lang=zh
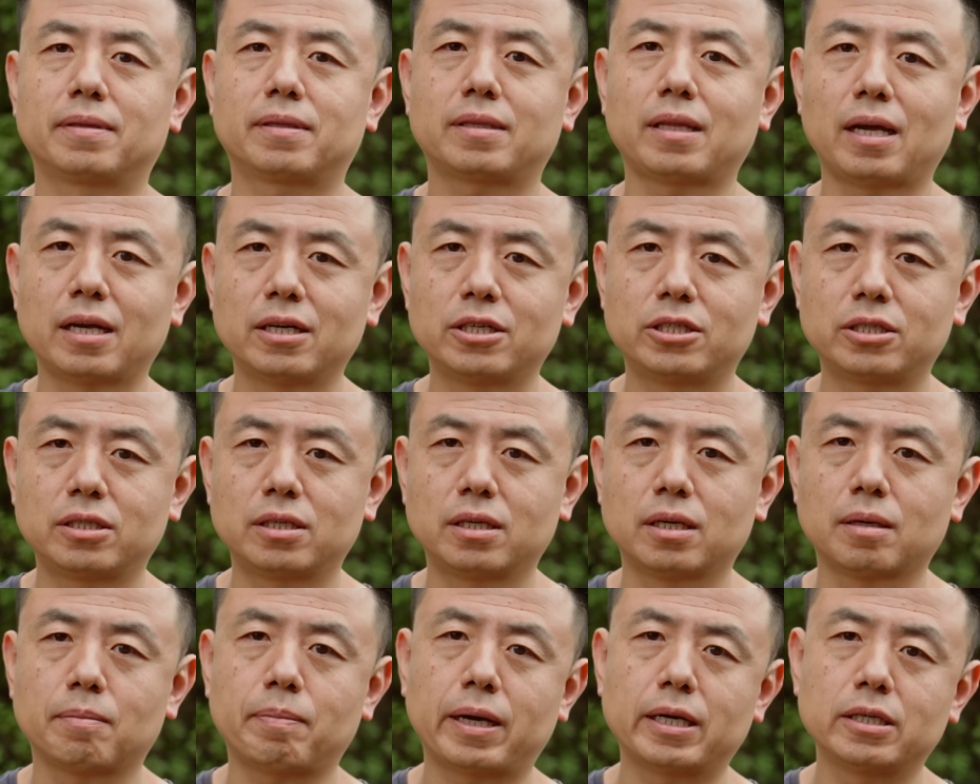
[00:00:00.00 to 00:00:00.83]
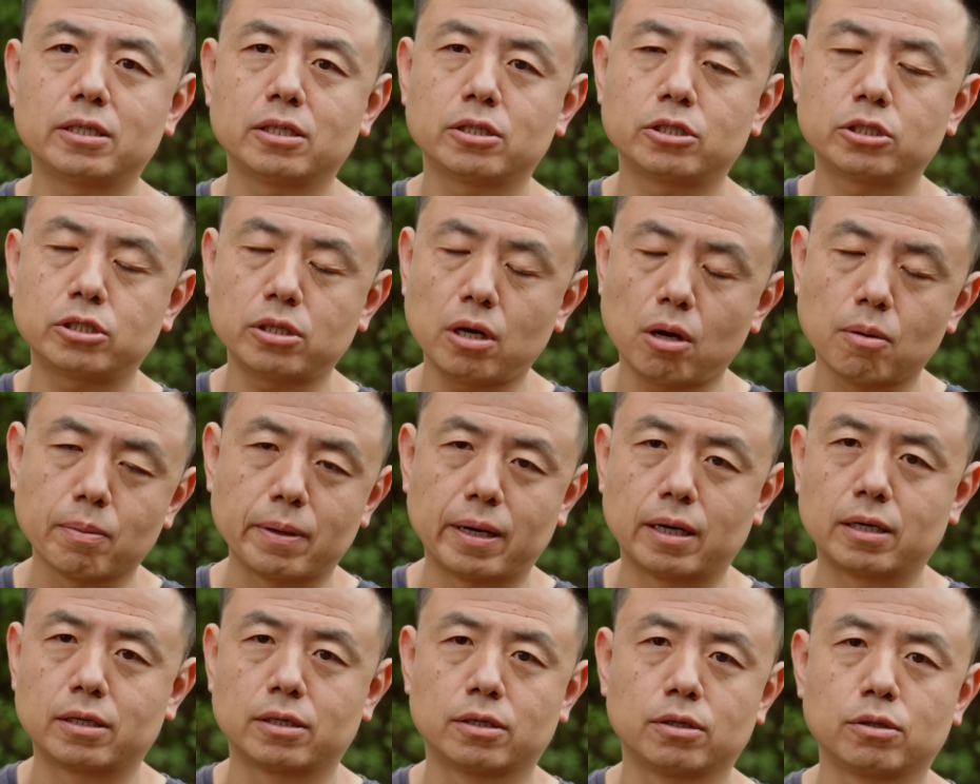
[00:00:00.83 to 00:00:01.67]
但是呢，拍摄照
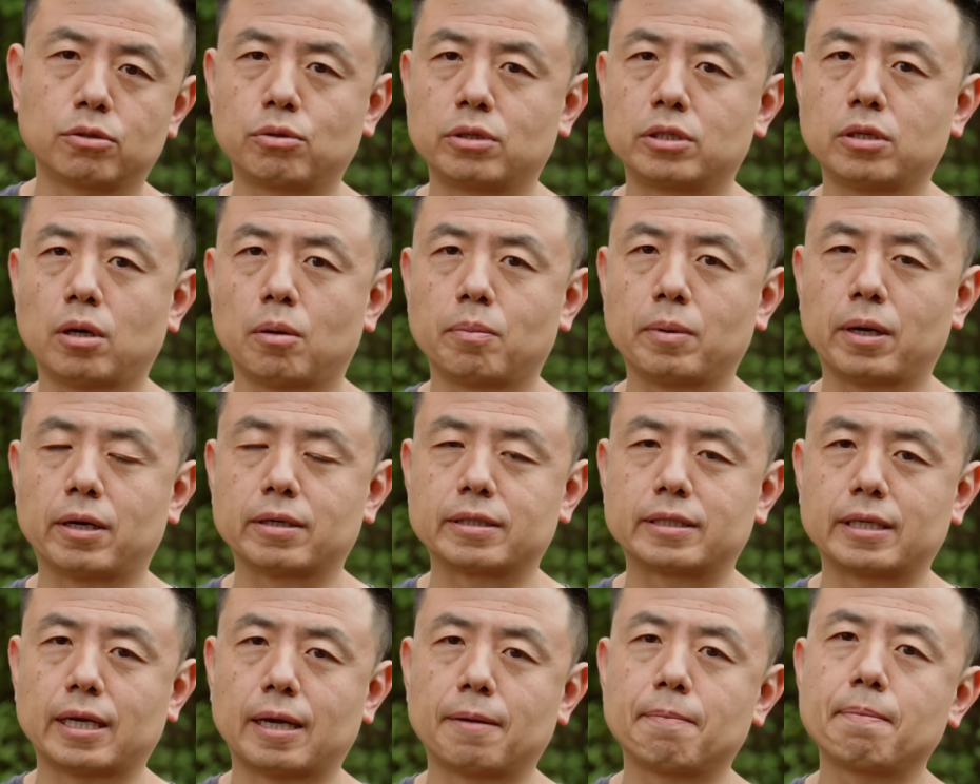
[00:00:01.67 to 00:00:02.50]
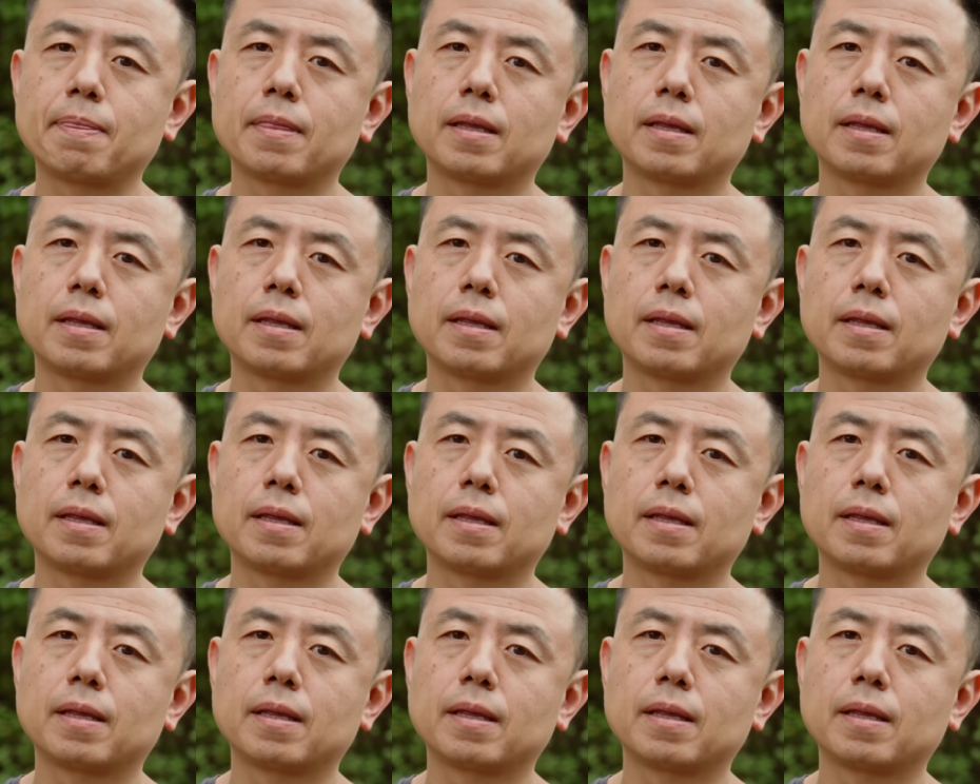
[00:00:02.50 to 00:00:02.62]
片时的对焦表现